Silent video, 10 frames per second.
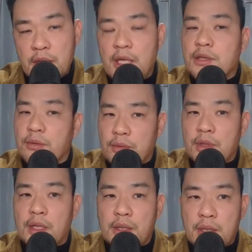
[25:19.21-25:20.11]
えー、人
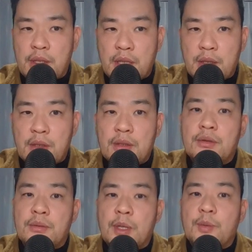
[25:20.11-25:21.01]
となっていったって
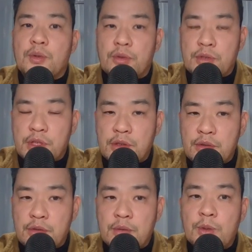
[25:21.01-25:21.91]
いう、まあ、僕の親
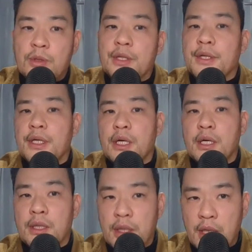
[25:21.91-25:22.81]
友の物語が
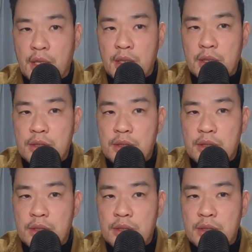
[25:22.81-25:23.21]
あって、